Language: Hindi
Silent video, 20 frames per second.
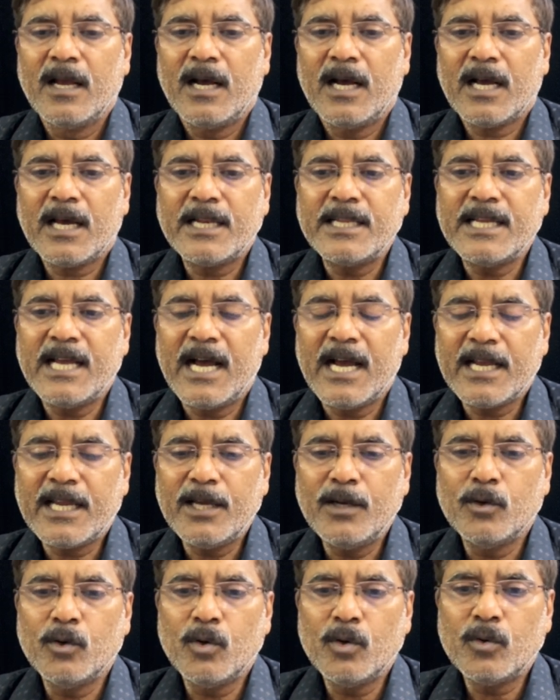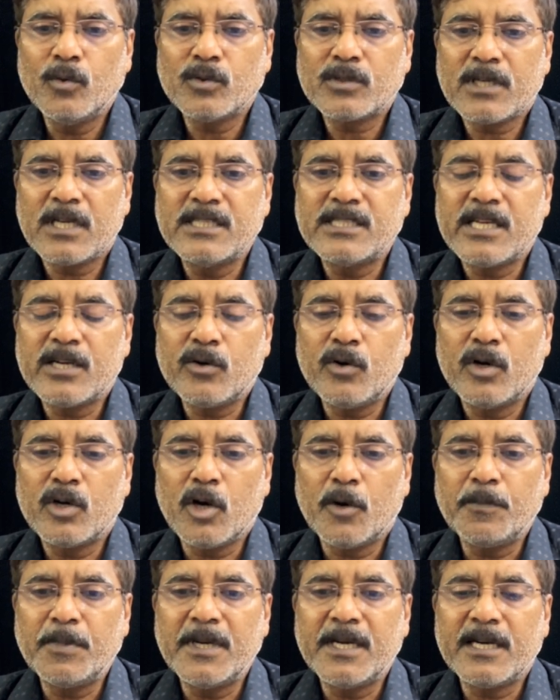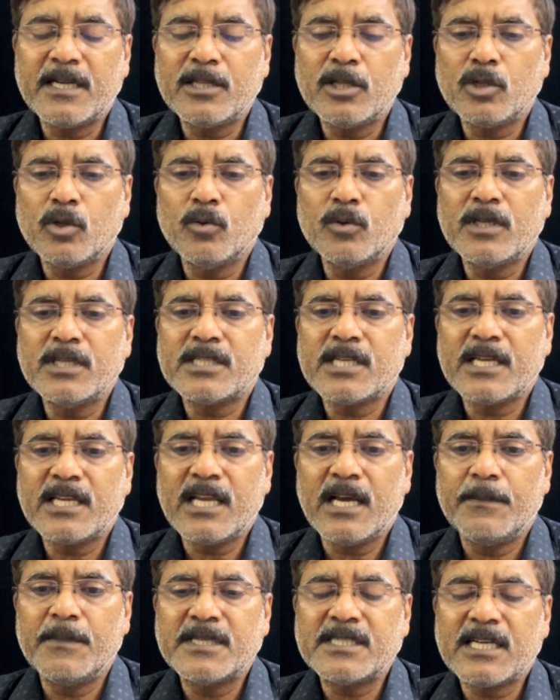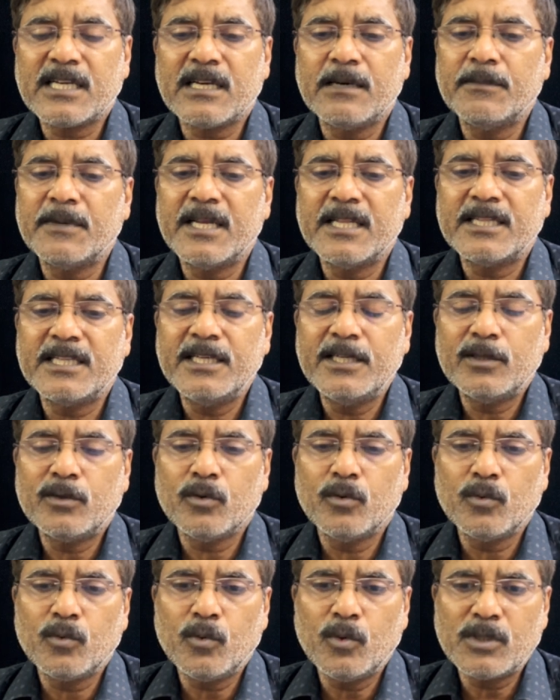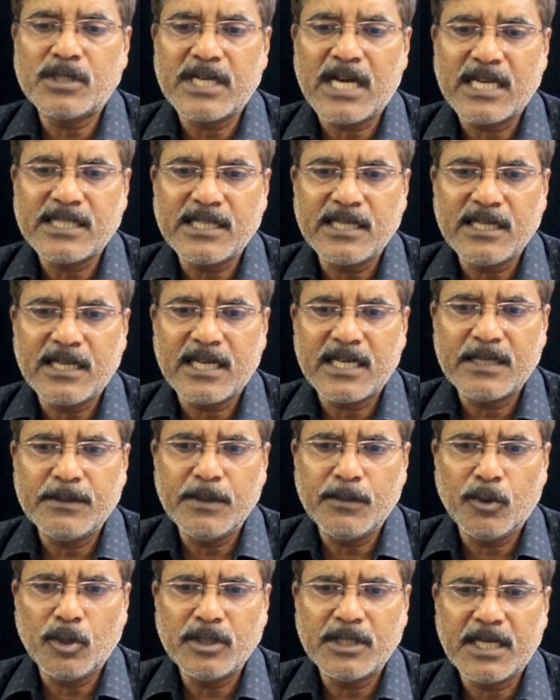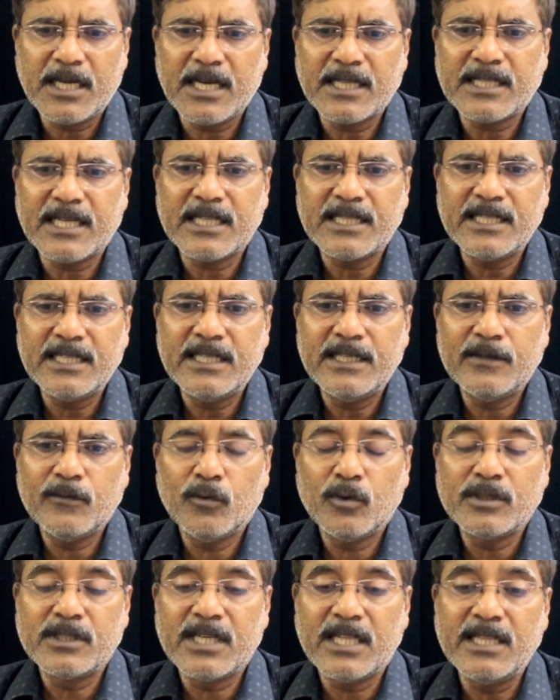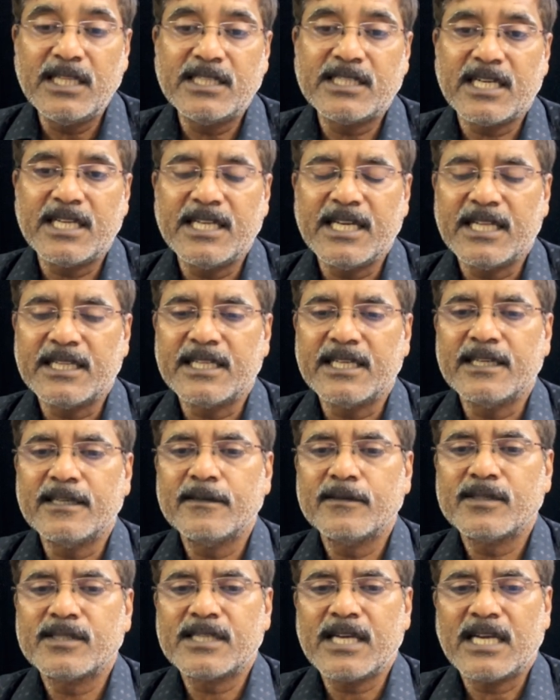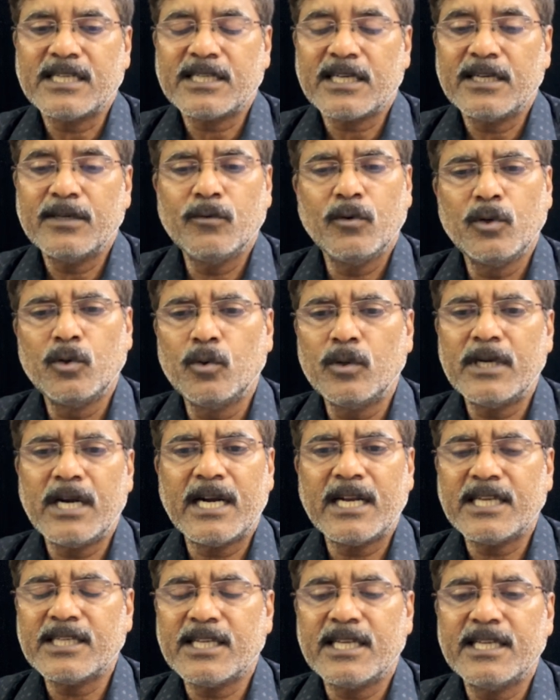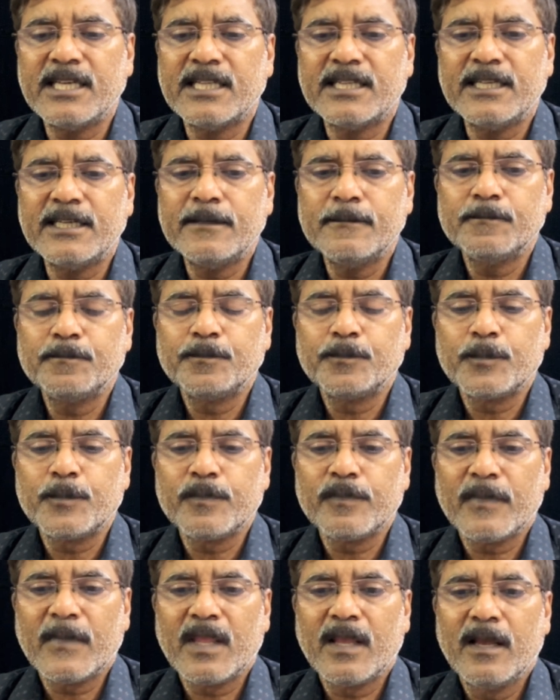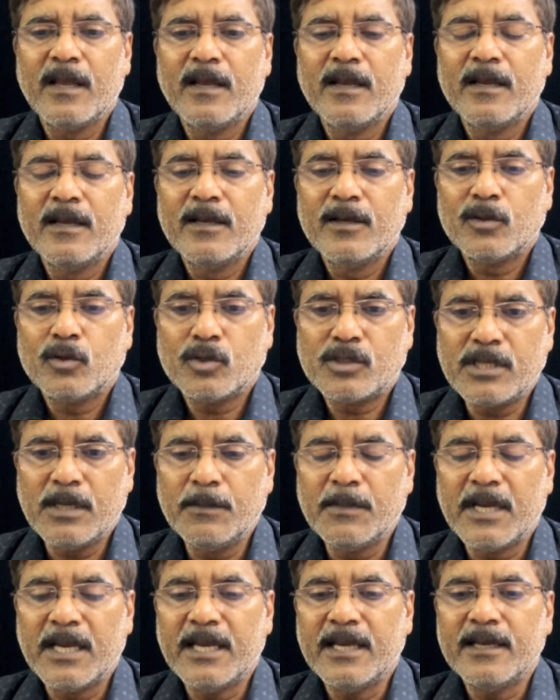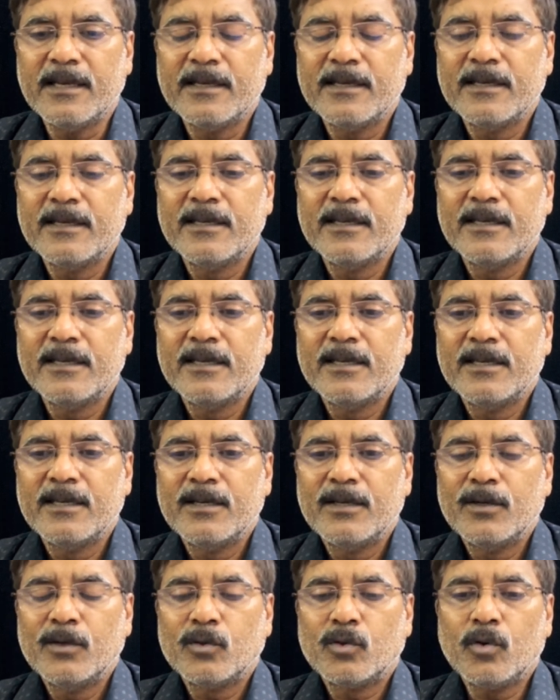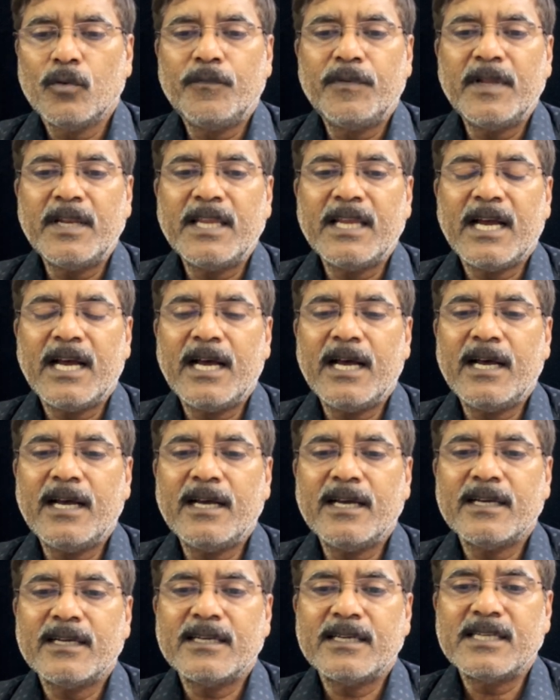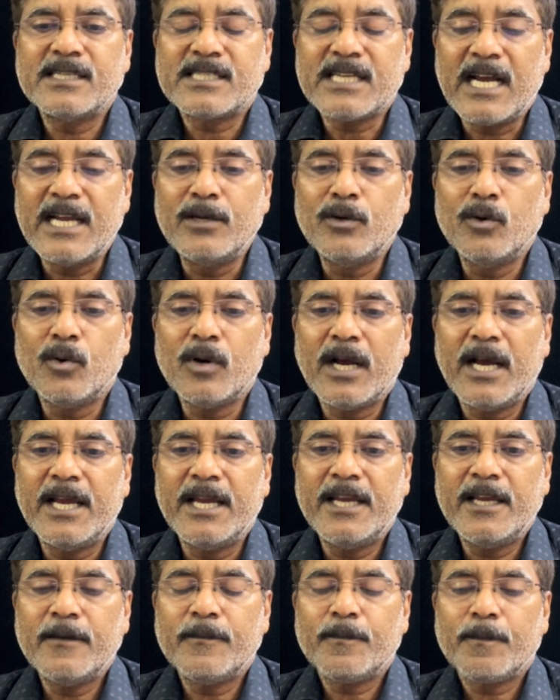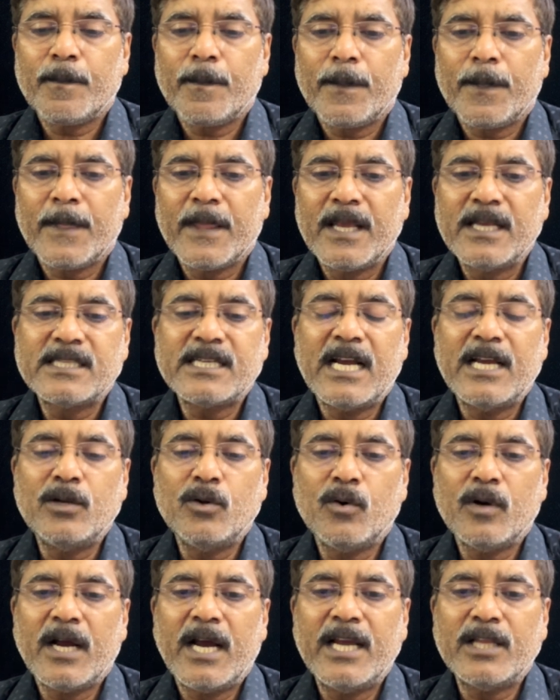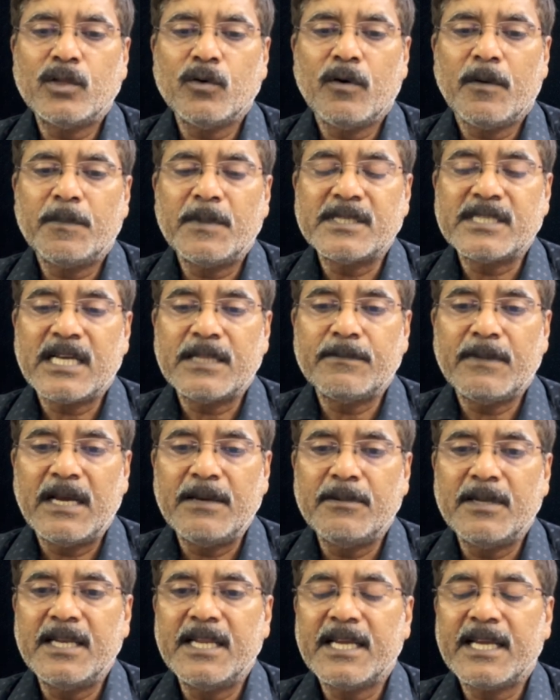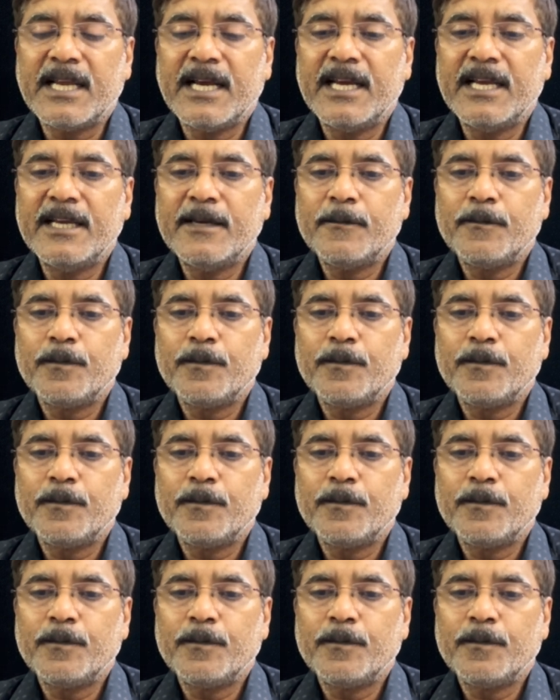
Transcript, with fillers: अगर यहाँ के लोग उस कल्चर को अडॉप्ट नहीं करते तो उनकी संख्या हमेशा कम रहती तो उनको शासन करने में बहुत दिक्कत आती वो जल्दी चले जाते शासक ने वो लूट लाट के चले जाते तो जम गए तो फिर यहाँ ईसाई लोग आए ईसाई लोग आए तो वो अपने साथ बाइबल लेके आए